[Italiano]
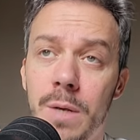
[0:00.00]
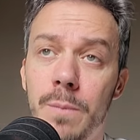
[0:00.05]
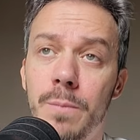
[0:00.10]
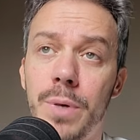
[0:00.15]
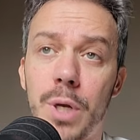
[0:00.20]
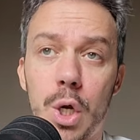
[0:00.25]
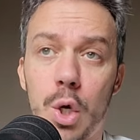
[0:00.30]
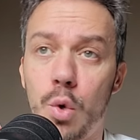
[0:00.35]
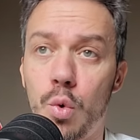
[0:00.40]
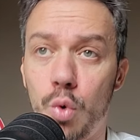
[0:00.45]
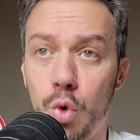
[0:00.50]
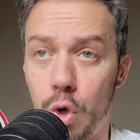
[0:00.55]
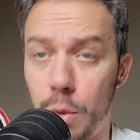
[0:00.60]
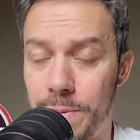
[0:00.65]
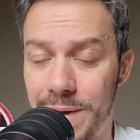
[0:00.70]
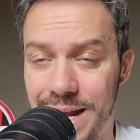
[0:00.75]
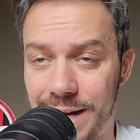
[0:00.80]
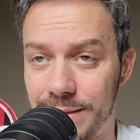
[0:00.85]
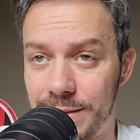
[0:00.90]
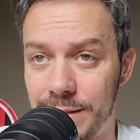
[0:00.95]
però uno
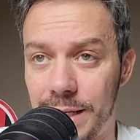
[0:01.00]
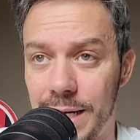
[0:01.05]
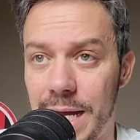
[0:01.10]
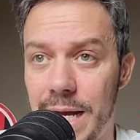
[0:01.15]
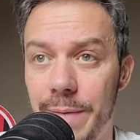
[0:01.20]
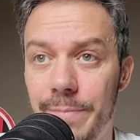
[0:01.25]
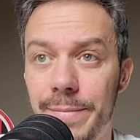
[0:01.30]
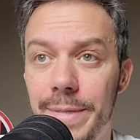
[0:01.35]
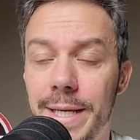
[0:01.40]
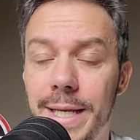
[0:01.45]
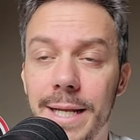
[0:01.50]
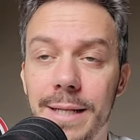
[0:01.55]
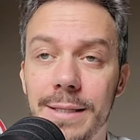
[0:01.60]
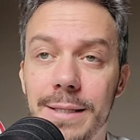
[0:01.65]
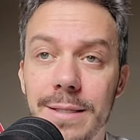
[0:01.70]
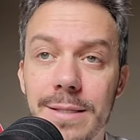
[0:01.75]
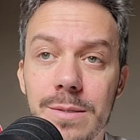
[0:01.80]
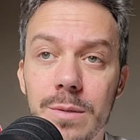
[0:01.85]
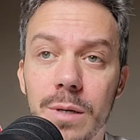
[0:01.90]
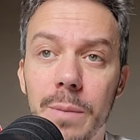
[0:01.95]
partirà. E
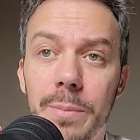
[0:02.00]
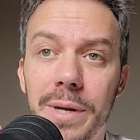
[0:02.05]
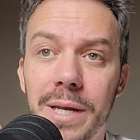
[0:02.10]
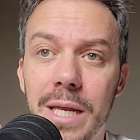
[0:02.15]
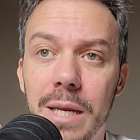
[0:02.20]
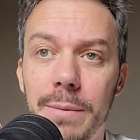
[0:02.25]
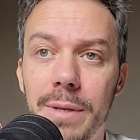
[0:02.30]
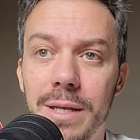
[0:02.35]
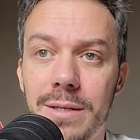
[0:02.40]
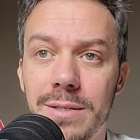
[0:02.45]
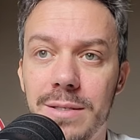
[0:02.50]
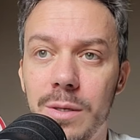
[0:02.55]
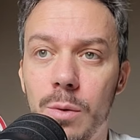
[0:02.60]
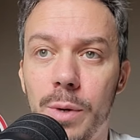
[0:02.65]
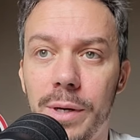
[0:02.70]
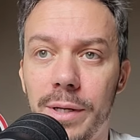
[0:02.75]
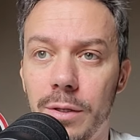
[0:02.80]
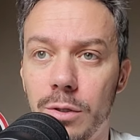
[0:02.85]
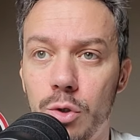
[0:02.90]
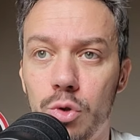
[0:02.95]
attenzione perché il Milan si sta
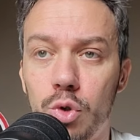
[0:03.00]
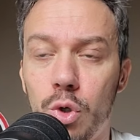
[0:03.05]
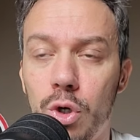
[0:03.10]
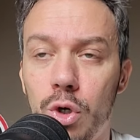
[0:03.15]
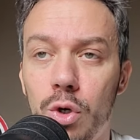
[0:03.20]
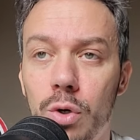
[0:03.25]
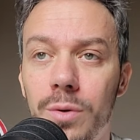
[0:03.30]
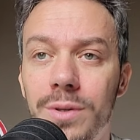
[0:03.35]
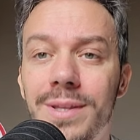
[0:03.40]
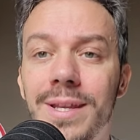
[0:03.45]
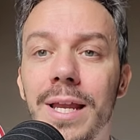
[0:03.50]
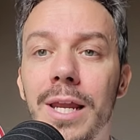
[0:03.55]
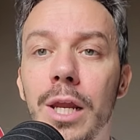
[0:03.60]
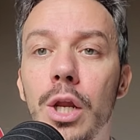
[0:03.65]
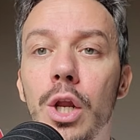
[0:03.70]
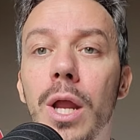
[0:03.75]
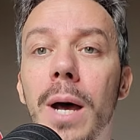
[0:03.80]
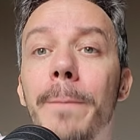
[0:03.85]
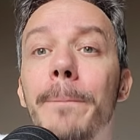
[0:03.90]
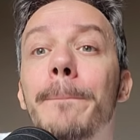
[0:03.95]
guardando attorno
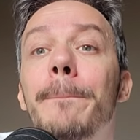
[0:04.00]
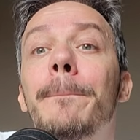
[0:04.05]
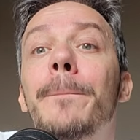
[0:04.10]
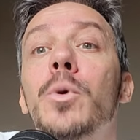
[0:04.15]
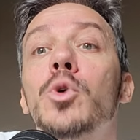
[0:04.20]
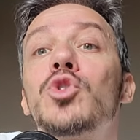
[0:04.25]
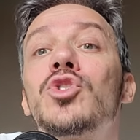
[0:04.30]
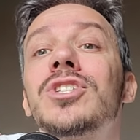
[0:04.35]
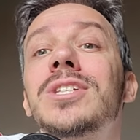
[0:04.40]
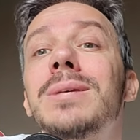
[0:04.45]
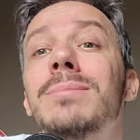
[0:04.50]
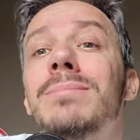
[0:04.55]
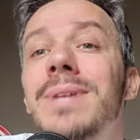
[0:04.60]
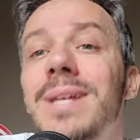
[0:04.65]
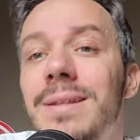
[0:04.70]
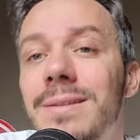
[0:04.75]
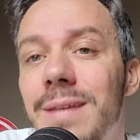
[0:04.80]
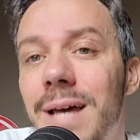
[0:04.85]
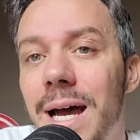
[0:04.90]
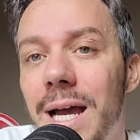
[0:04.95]
nella
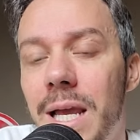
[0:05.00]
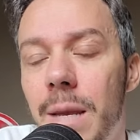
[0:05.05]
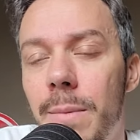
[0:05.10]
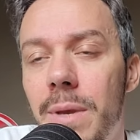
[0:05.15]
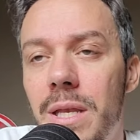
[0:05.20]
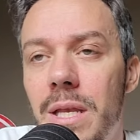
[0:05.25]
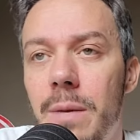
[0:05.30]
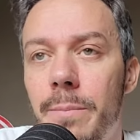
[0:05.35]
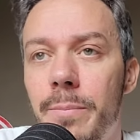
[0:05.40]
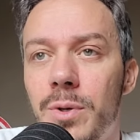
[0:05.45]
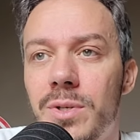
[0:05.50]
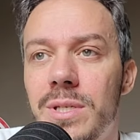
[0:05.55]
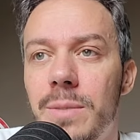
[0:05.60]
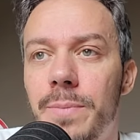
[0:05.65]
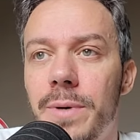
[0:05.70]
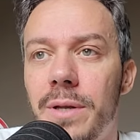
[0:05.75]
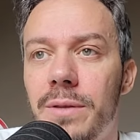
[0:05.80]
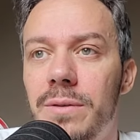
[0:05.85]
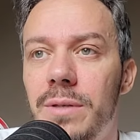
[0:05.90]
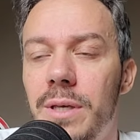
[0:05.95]
possibilità che Menian possa
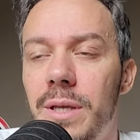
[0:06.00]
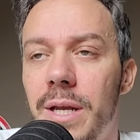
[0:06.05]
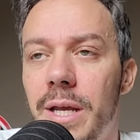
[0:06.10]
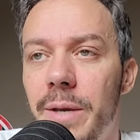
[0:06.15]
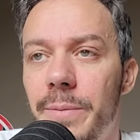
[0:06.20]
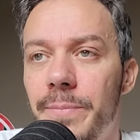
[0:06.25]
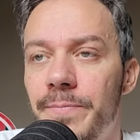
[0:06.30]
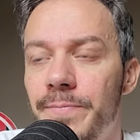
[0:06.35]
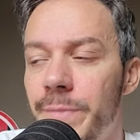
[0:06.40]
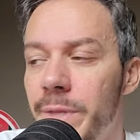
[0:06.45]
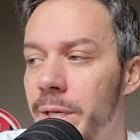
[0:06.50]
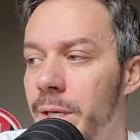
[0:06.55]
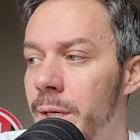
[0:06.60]
partire